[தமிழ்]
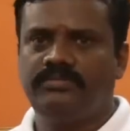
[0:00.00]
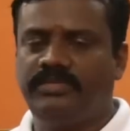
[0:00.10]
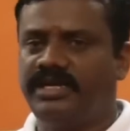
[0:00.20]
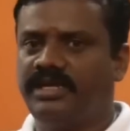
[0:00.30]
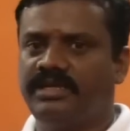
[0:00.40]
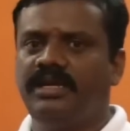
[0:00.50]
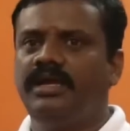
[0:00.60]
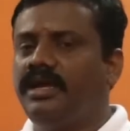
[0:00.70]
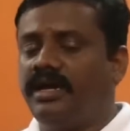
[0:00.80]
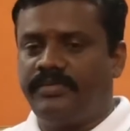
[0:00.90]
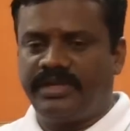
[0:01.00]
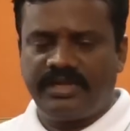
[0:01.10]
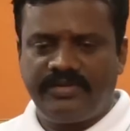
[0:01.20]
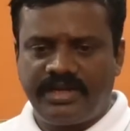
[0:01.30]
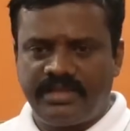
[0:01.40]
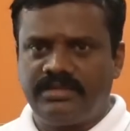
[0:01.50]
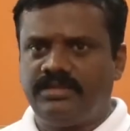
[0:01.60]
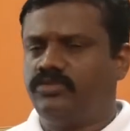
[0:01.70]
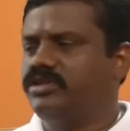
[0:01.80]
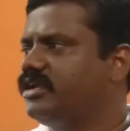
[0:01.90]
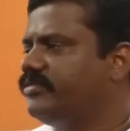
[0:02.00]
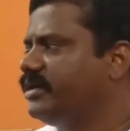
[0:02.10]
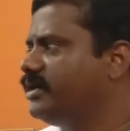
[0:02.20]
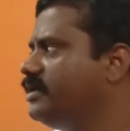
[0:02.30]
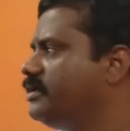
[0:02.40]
மக்களுக்கு அப்படி கிடையவே கிடையாது உதாரணமாக